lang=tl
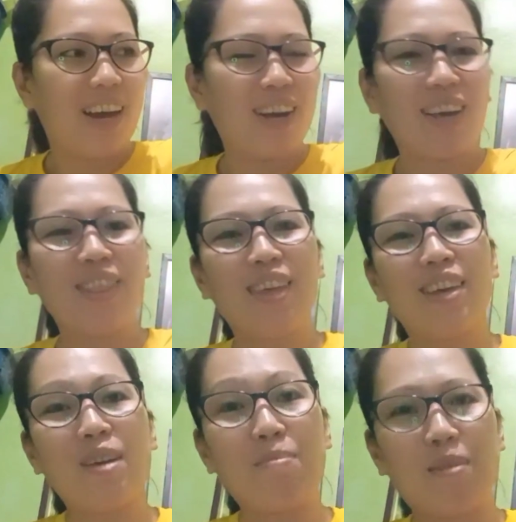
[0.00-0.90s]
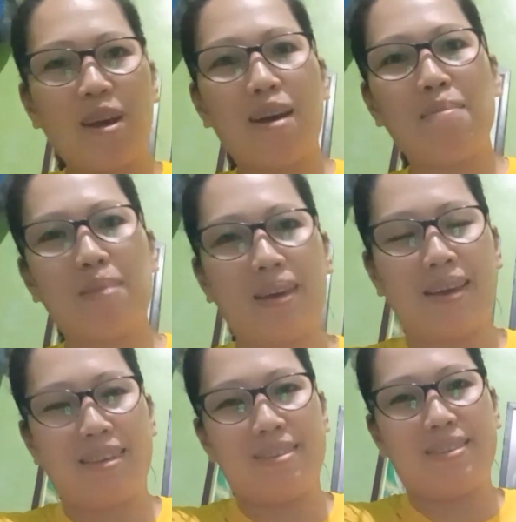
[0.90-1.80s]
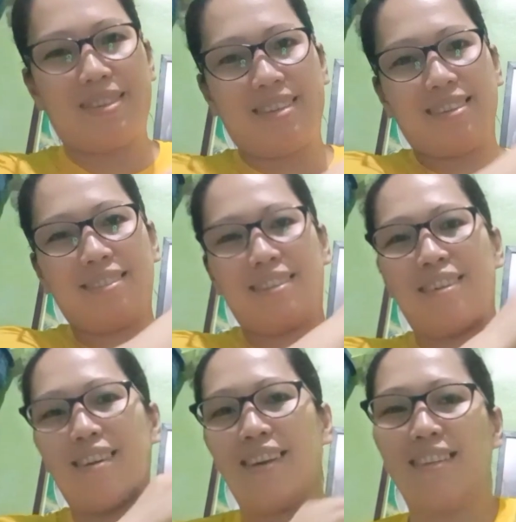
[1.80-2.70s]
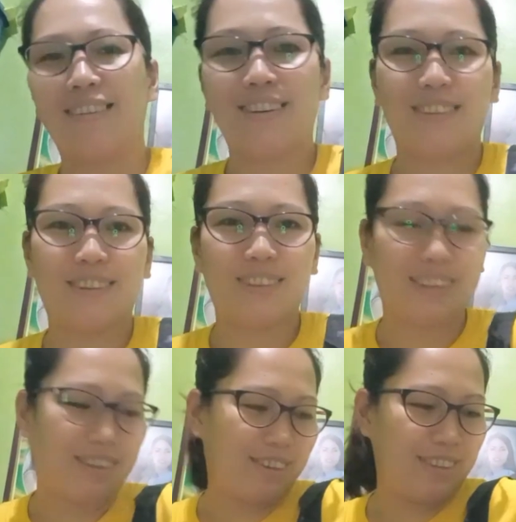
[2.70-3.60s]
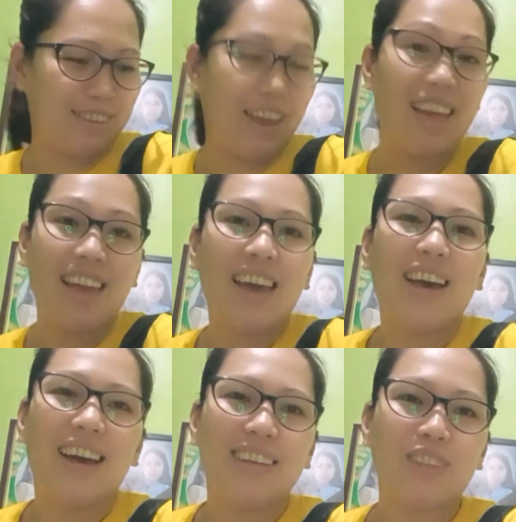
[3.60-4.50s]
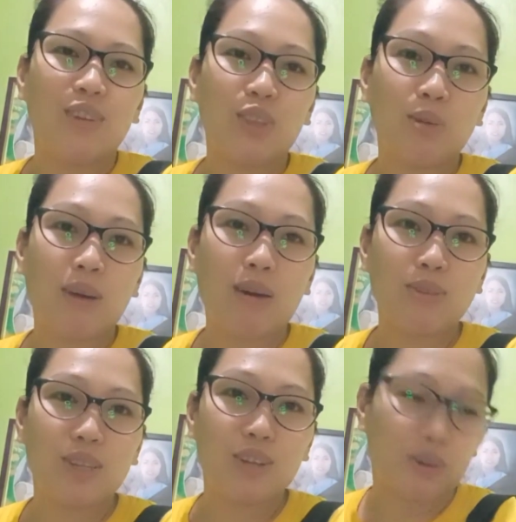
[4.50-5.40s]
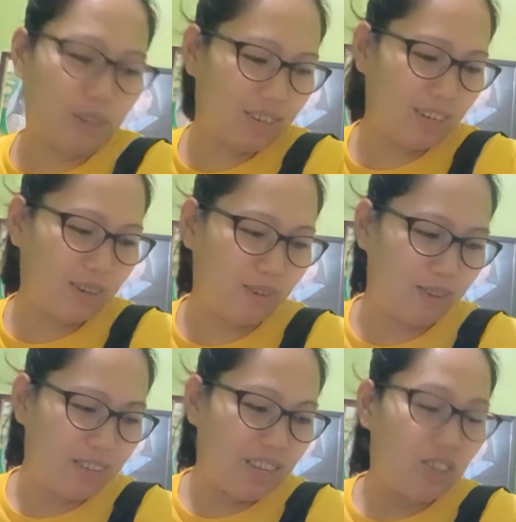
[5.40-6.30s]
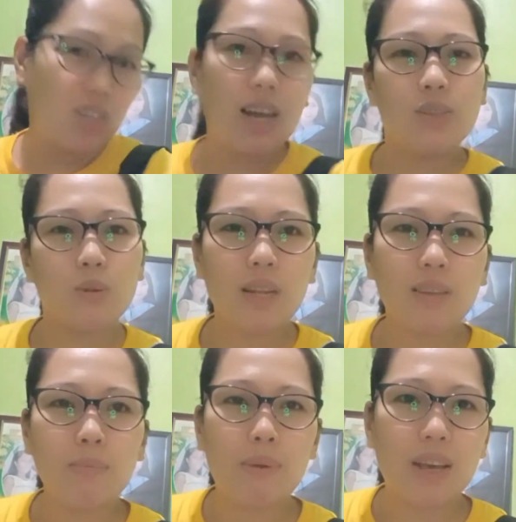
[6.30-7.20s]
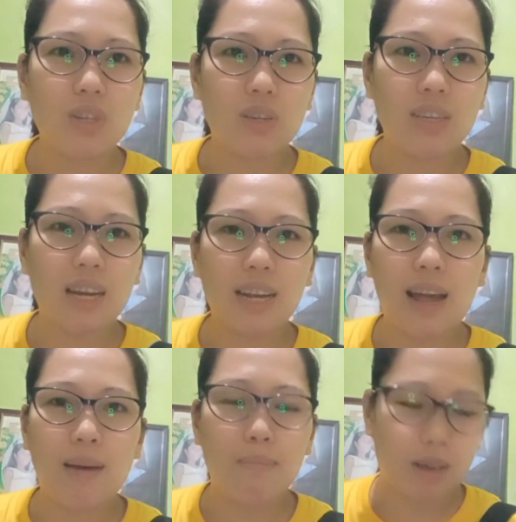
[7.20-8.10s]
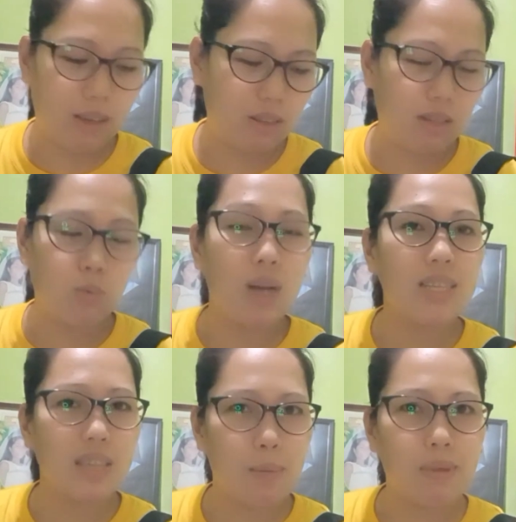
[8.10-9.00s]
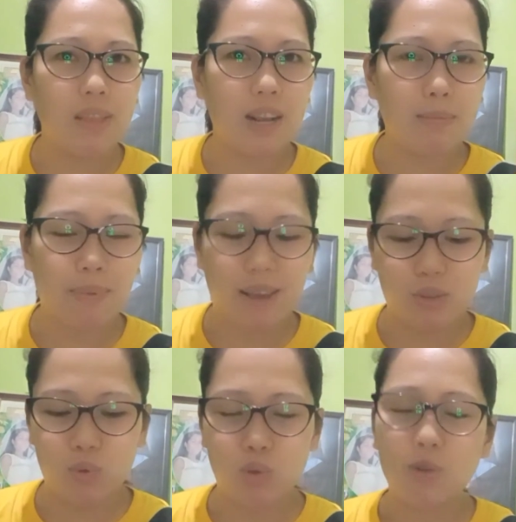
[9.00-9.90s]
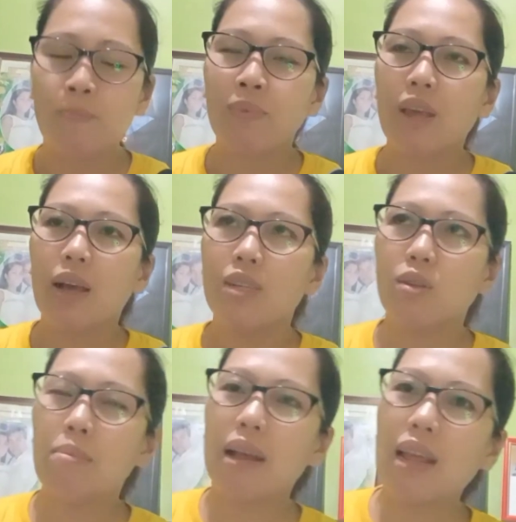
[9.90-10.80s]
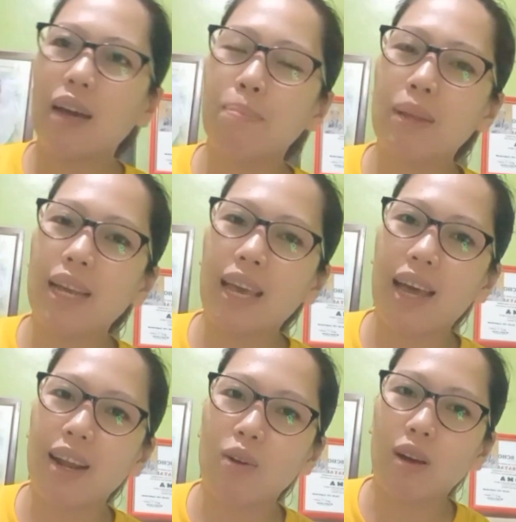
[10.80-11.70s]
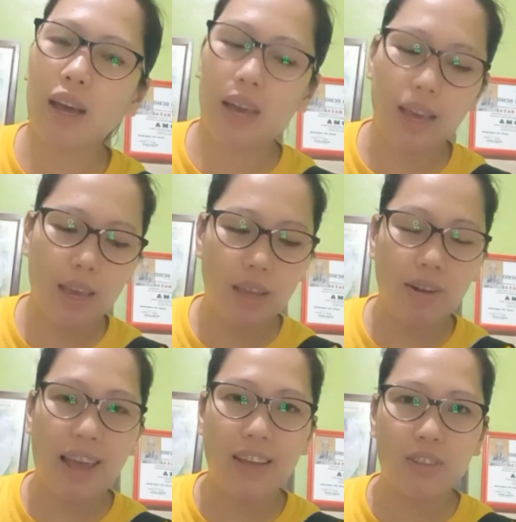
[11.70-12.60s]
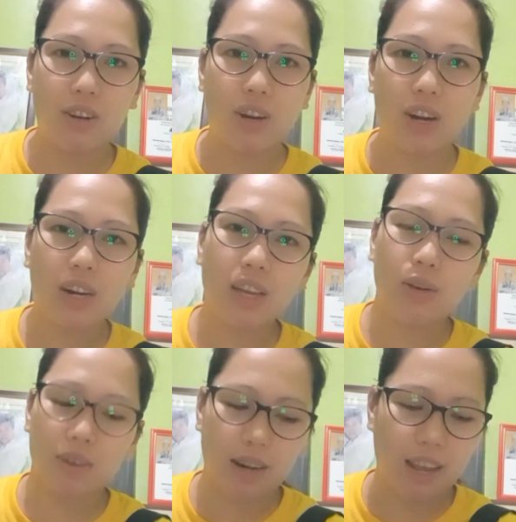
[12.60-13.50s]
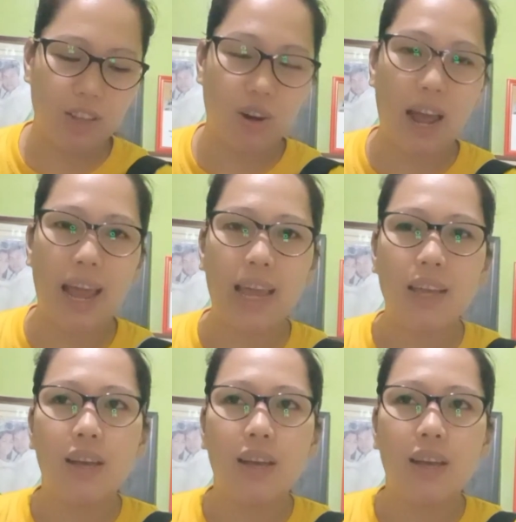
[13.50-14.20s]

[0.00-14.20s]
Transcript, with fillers: Ang ganda niya, promise. Yan, ang ganda talaga niya. Tuntuwa ako sa na-order ko. Tsaka sulit yung presyo niya, grabe. It's 179 pesos. So, bali ang binayaran ko kay Rider, kay Kuya Rider ay